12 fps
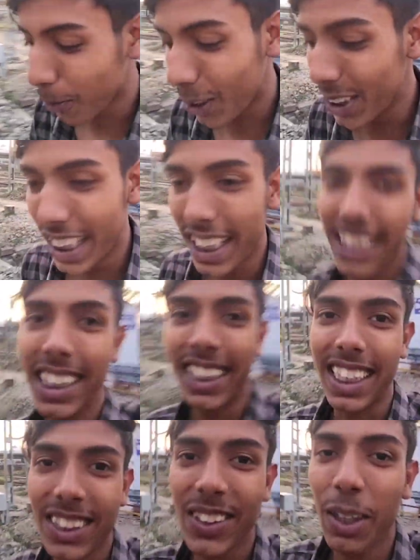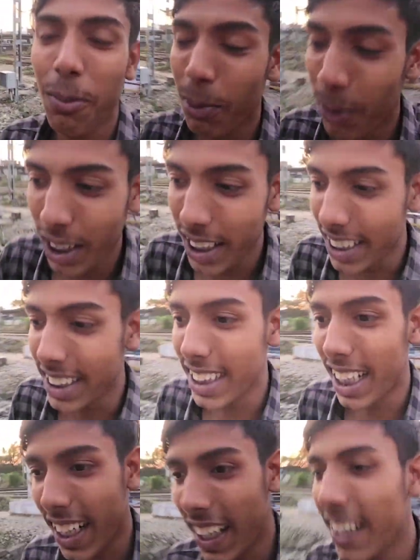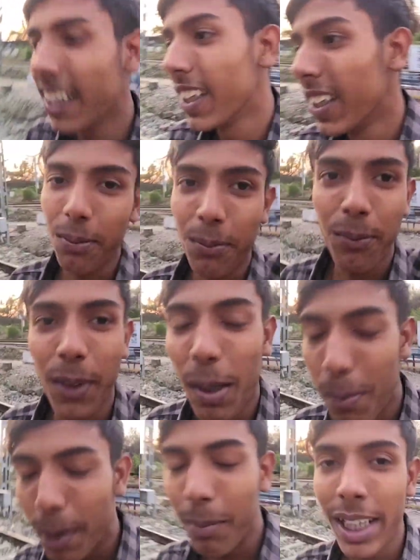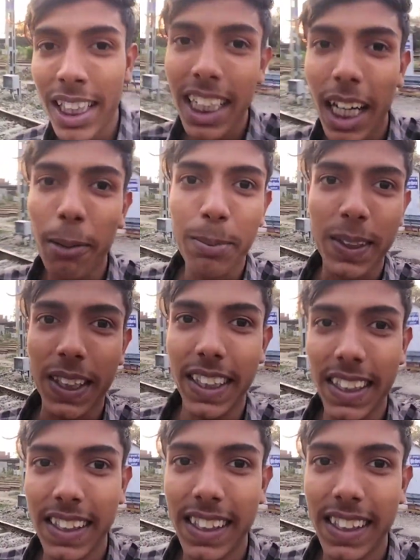बहुत ज़्यादा थक चुके हैं बोला नहीं जा रहा है वहीं पर मिलते हैं आपसे